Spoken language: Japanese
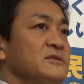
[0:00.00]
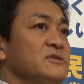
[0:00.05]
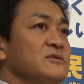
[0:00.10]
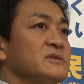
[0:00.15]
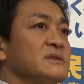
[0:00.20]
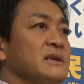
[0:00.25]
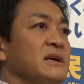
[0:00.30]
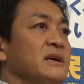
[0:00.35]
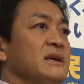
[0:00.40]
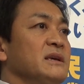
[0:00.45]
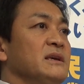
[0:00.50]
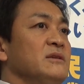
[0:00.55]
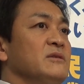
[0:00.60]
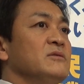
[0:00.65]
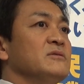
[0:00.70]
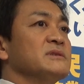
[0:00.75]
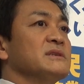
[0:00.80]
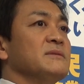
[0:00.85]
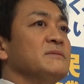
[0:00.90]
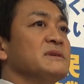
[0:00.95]
術会議
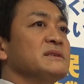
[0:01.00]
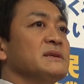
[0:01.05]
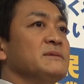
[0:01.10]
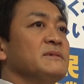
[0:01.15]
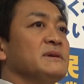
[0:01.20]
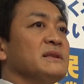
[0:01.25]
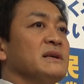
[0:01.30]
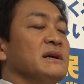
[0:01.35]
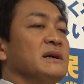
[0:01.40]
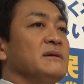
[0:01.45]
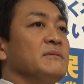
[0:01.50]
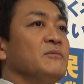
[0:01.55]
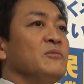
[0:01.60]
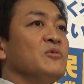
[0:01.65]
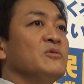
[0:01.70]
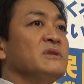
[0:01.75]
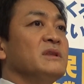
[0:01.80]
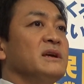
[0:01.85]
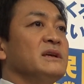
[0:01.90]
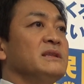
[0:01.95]
のさまざまな
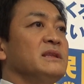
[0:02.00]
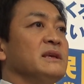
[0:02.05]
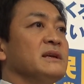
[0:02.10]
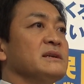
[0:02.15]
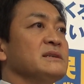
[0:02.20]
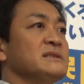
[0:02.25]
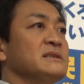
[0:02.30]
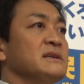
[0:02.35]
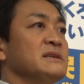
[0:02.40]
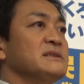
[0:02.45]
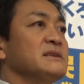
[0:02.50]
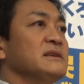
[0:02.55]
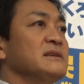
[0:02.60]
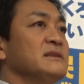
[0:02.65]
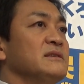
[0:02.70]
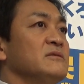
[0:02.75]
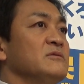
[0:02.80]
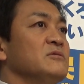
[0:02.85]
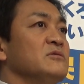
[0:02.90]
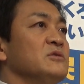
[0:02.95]
問題点が指摘され
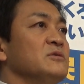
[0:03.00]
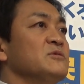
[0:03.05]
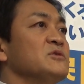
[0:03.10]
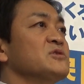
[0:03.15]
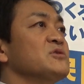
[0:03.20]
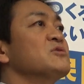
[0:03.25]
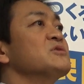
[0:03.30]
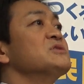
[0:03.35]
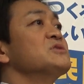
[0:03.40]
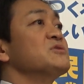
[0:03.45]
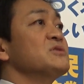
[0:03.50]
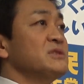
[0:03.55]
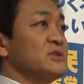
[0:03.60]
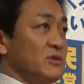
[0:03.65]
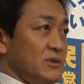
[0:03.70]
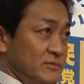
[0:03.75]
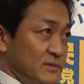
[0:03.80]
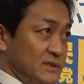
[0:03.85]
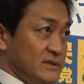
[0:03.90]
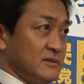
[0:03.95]
ていることも承知をして
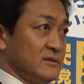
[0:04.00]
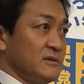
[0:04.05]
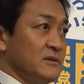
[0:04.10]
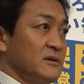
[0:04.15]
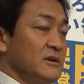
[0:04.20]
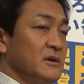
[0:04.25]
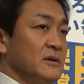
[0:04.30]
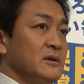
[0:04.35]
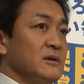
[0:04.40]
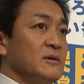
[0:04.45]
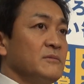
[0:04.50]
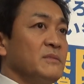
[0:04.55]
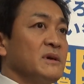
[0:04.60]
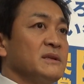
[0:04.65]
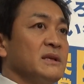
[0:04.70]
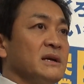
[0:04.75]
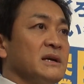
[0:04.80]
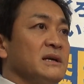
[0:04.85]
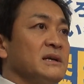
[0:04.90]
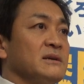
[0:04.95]
おります。ま
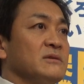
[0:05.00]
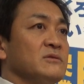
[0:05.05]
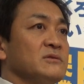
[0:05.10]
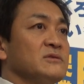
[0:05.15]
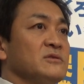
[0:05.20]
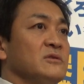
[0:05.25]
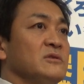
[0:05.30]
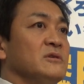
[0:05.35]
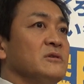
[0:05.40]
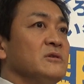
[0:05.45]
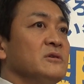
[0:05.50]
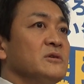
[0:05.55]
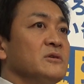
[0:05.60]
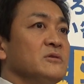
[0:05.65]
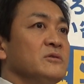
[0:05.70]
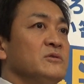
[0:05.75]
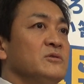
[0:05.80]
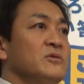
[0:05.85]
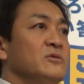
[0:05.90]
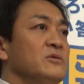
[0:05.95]
あ、だからこそ、
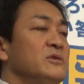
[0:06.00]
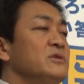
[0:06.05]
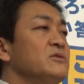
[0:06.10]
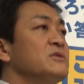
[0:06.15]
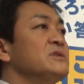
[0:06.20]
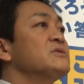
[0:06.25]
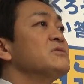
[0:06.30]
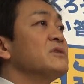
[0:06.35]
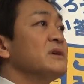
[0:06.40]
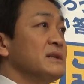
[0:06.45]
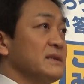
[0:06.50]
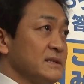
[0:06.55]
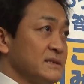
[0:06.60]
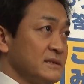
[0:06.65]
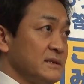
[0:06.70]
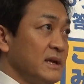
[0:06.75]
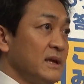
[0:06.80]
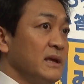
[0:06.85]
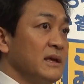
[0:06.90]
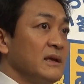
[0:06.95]
どういう人がで
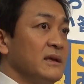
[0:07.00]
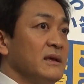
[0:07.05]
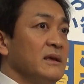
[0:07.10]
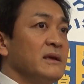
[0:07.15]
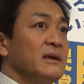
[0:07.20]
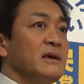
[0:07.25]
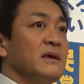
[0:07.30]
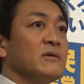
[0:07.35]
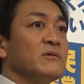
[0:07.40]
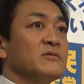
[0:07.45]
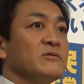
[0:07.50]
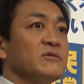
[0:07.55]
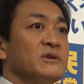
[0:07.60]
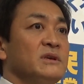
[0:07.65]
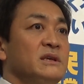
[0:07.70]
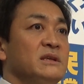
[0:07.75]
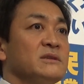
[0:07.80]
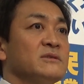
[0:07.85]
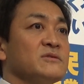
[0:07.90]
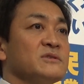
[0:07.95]
すね、この
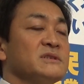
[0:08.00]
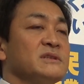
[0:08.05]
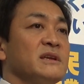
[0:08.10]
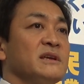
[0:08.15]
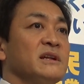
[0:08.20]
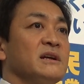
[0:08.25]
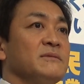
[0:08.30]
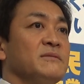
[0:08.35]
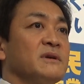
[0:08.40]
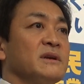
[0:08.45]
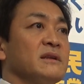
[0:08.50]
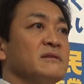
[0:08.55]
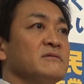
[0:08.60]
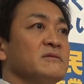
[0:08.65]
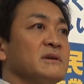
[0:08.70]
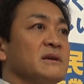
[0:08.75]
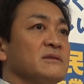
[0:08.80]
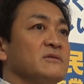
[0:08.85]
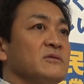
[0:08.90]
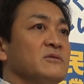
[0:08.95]
委員として選ばれる
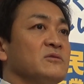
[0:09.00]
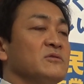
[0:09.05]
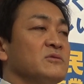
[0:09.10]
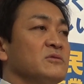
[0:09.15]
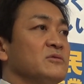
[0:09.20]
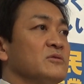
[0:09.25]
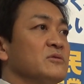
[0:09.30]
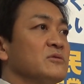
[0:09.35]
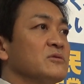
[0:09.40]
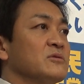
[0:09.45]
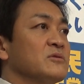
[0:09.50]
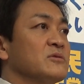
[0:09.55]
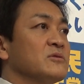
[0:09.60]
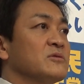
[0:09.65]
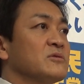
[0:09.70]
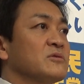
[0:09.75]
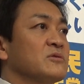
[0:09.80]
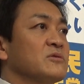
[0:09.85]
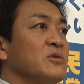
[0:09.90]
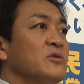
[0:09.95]
のかということの
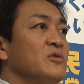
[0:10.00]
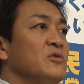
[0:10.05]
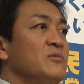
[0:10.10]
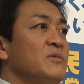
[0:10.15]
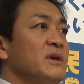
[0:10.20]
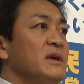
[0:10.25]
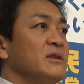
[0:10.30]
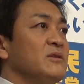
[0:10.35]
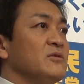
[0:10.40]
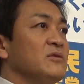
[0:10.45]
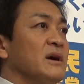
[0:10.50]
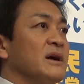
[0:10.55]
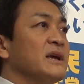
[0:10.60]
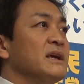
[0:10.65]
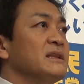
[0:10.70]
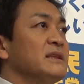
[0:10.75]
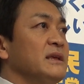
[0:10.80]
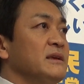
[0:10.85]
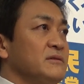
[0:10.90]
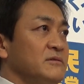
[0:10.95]
透明度を
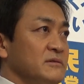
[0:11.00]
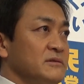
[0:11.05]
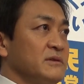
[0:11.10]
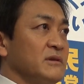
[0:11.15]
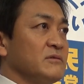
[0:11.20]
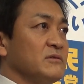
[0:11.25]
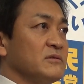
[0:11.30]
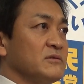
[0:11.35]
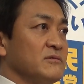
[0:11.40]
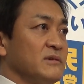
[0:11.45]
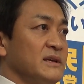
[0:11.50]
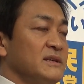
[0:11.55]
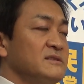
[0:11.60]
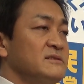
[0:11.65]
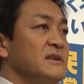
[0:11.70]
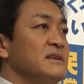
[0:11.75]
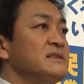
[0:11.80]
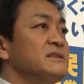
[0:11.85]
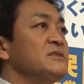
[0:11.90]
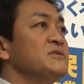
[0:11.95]
上げていくということは、い
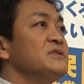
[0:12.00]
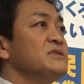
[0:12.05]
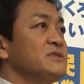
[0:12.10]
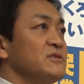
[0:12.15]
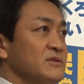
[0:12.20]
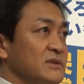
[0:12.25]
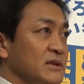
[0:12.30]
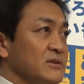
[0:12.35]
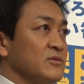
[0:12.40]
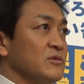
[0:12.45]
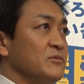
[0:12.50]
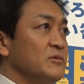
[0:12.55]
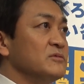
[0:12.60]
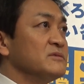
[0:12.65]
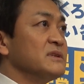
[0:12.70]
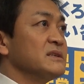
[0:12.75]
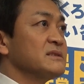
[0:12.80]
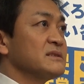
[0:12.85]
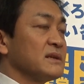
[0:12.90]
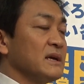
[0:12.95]
ずれにせよ必要だと思う
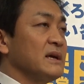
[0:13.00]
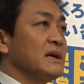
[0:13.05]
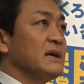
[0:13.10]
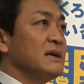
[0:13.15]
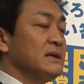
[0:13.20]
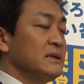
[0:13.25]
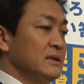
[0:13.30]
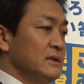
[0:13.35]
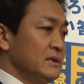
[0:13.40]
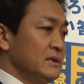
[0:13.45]
んですが、